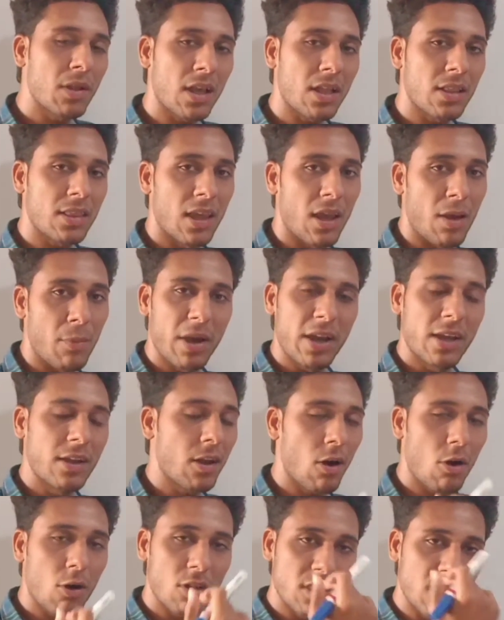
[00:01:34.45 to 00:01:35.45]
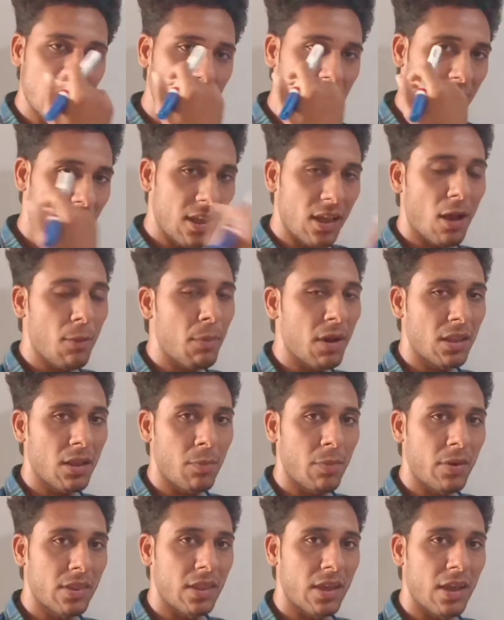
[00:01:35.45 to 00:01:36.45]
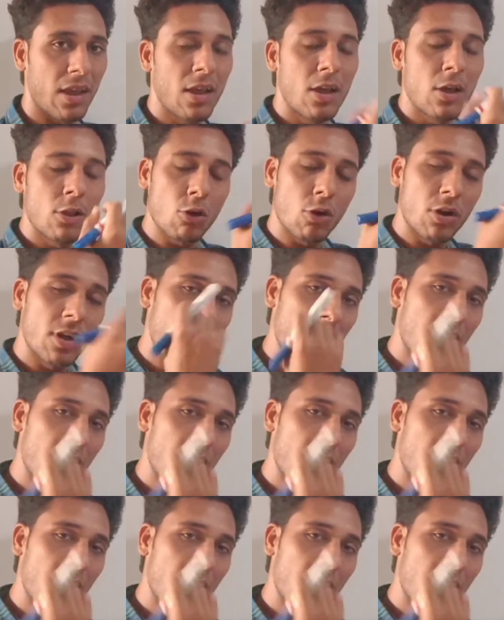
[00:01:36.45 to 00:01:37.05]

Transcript: बताते हैं महीना और दिन नहीं आप बता पाते हैं तो